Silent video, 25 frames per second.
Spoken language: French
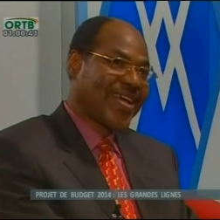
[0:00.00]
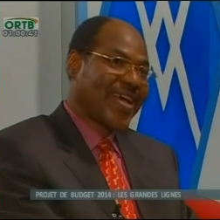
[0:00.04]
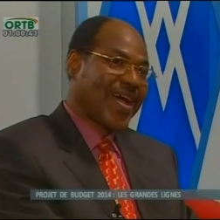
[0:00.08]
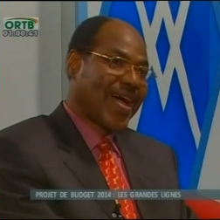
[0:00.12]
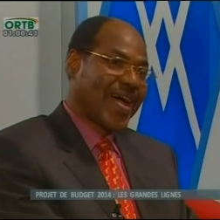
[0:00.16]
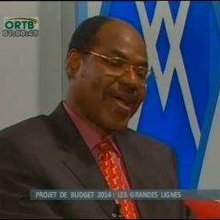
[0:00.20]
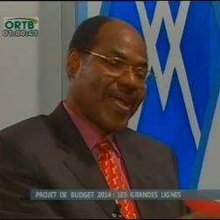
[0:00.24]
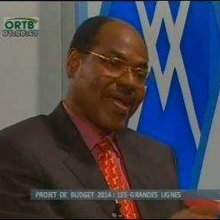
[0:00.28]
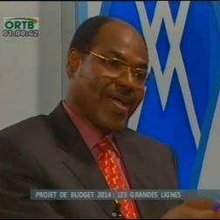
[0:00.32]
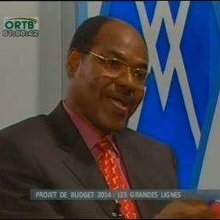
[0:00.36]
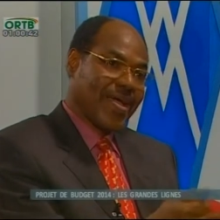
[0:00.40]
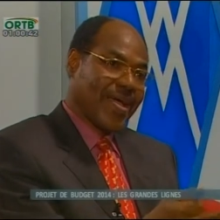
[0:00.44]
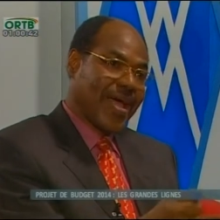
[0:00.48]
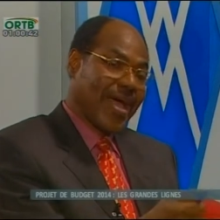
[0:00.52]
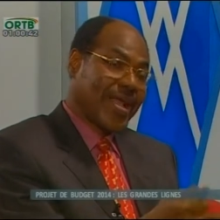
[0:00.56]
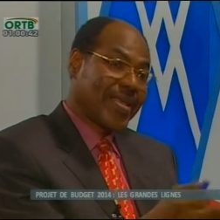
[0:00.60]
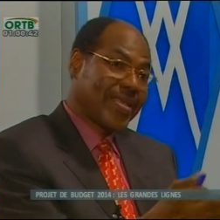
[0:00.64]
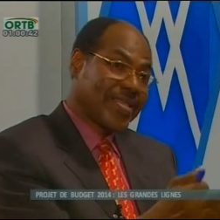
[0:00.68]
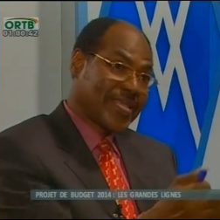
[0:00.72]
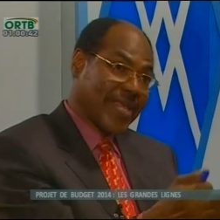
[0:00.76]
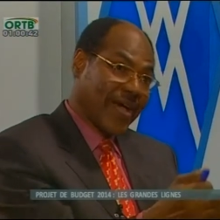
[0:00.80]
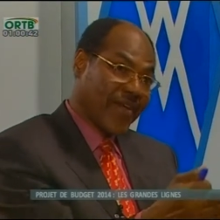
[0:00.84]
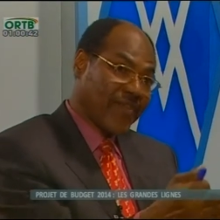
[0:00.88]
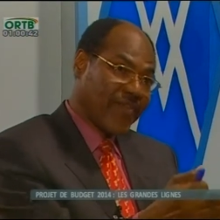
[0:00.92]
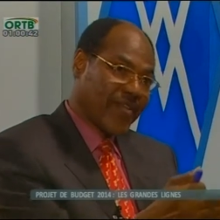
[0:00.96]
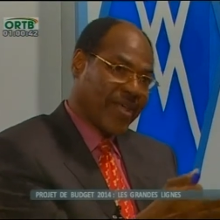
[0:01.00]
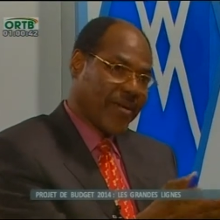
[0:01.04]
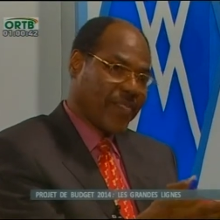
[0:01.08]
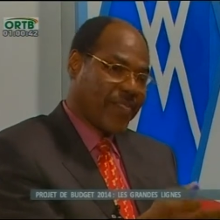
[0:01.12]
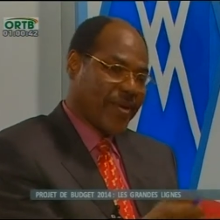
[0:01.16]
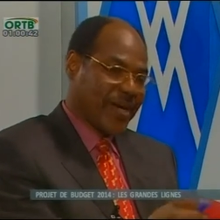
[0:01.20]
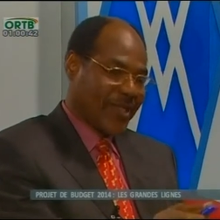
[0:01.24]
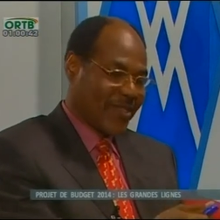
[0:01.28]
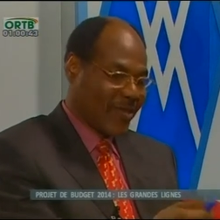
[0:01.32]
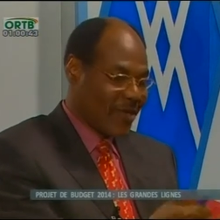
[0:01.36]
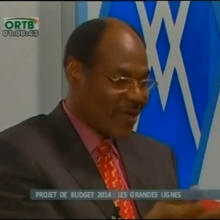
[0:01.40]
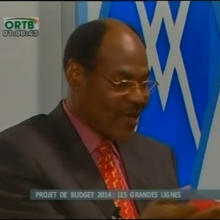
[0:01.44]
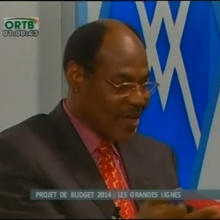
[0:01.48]
euh, à l'état frais,
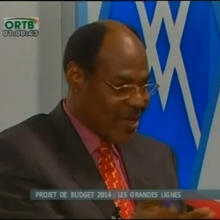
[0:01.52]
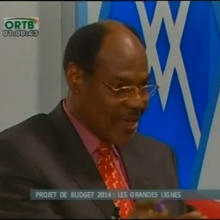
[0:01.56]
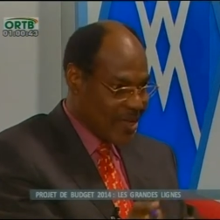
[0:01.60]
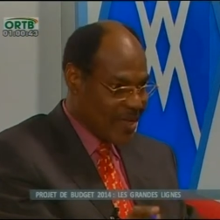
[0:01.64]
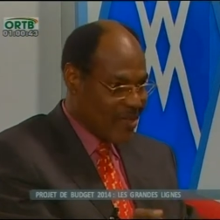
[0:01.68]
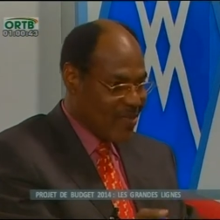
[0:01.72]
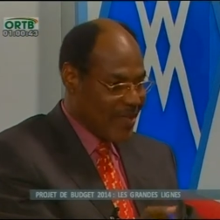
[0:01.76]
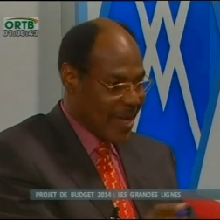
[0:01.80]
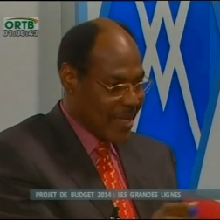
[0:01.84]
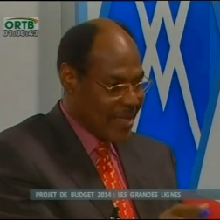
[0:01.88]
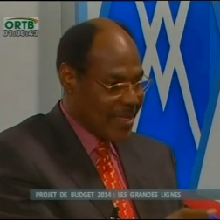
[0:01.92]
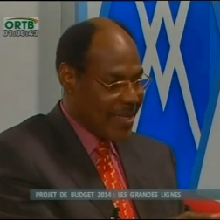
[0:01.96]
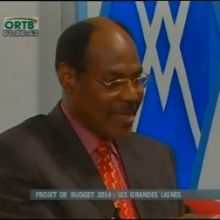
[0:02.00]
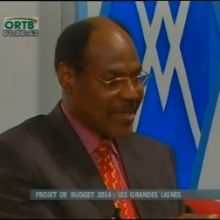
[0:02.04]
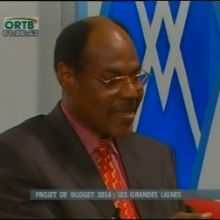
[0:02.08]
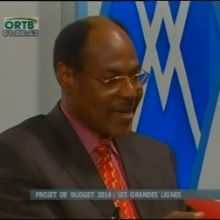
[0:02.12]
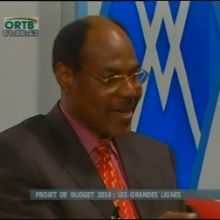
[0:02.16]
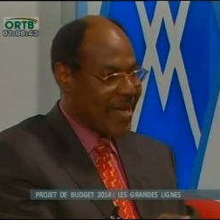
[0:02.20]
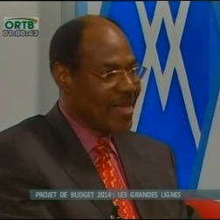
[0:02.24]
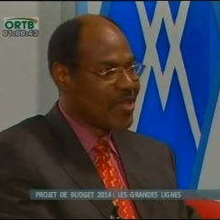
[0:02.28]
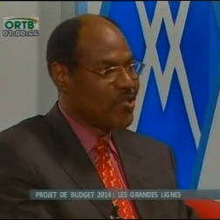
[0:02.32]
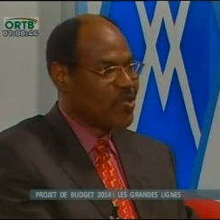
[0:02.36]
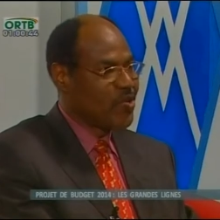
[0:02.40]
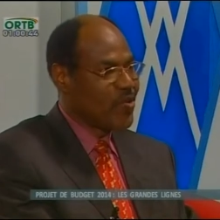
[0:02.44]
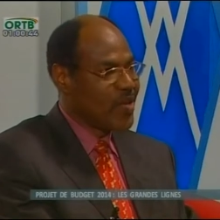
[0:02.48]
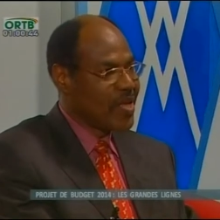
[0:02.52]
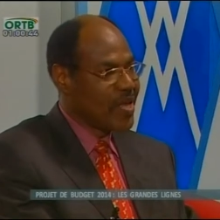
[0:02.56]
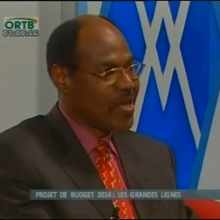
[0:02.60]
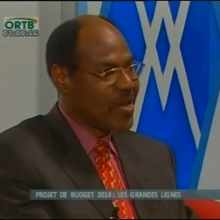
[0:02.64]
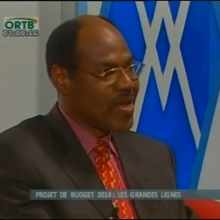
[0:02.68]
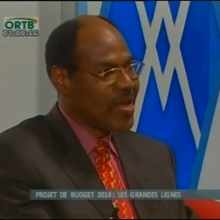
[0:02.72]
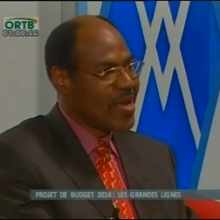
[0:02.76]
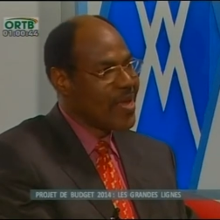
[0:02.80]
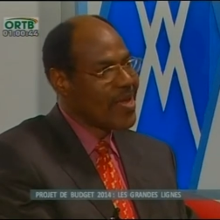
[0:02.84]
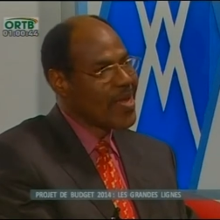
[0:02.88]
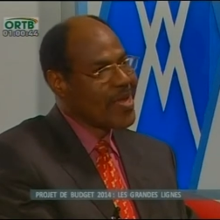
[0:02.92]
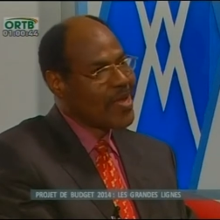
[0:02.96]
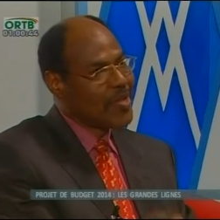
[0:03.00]
pardon, qui doit être
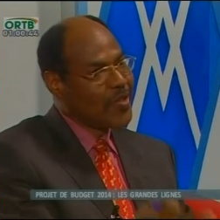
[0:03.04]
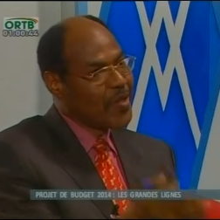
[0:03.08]
exonérée.